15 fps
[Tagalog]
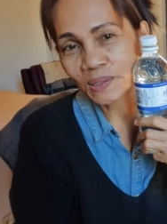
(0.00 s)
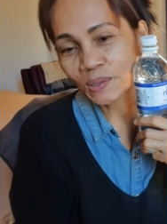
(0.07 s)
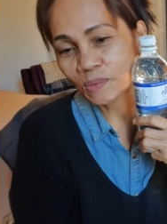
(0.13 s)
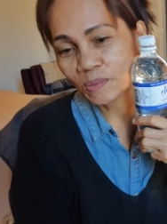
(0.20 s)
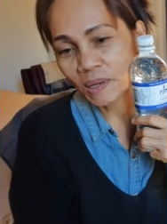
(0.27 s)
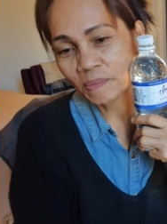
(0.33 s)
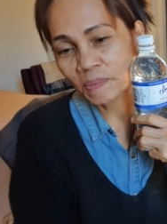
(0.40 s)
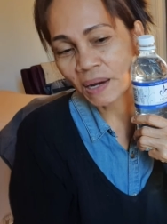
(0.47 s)

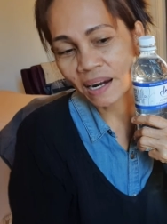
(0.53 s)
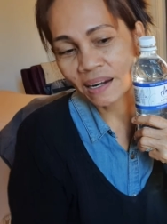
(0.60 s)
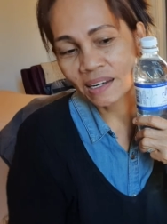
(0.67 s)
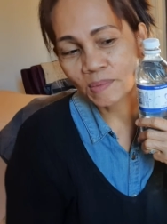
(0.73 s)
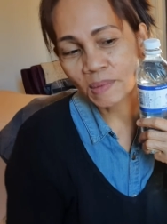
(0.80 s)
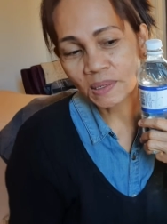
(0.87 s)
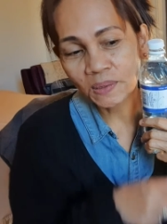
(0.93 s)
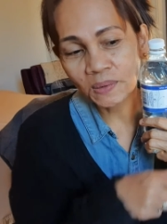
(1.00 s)
tubig para hindi
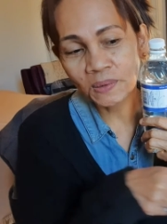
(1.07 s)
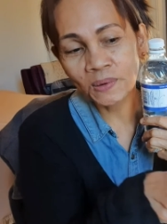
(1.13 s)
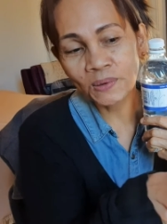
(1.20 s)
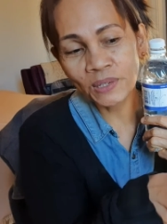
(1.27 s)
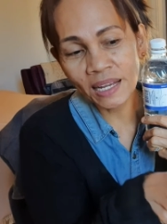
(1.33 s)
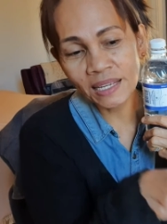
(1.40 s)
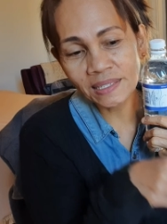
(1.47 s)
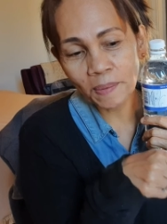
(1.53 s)

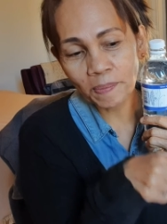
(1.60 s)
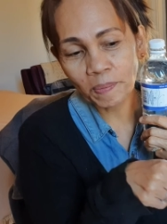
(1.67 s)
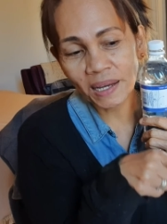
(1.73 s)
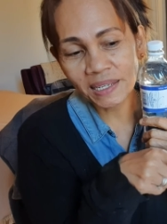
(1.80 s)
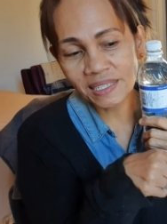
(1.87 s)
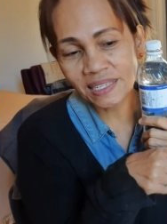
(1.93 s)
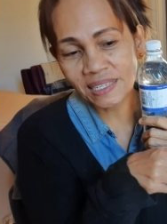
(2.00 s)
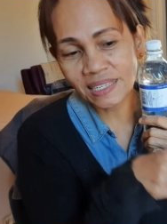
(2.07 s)
madulunan sa
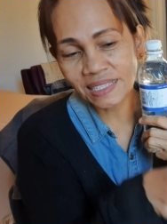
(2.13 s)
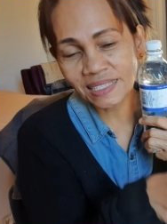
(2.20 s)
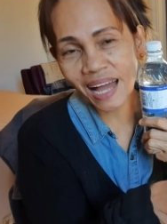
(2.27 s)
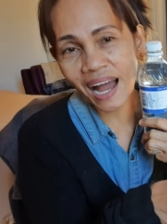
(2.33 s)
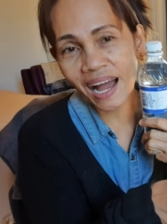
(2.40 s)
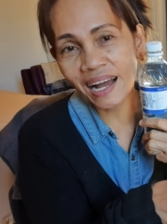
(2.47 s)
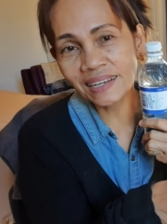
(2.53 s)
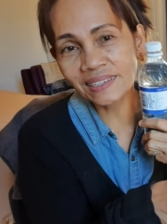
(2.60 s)

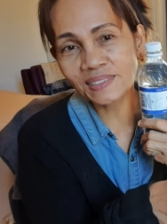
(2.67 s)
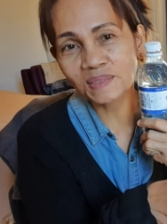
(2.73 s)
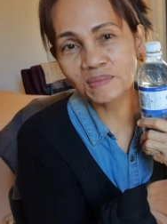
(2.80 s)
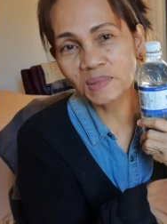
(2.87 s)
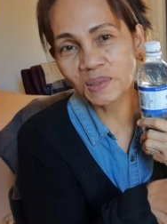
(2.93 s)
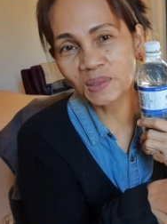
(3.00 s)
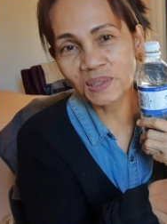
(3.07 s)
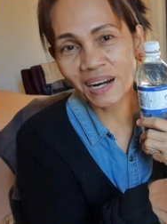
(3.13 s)
pastang
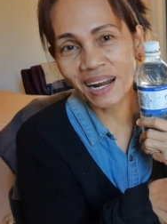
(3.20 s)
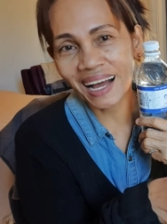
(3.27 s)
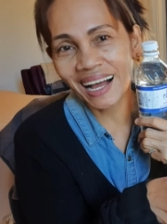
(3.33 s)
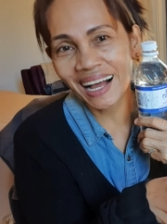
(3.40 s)
sumura.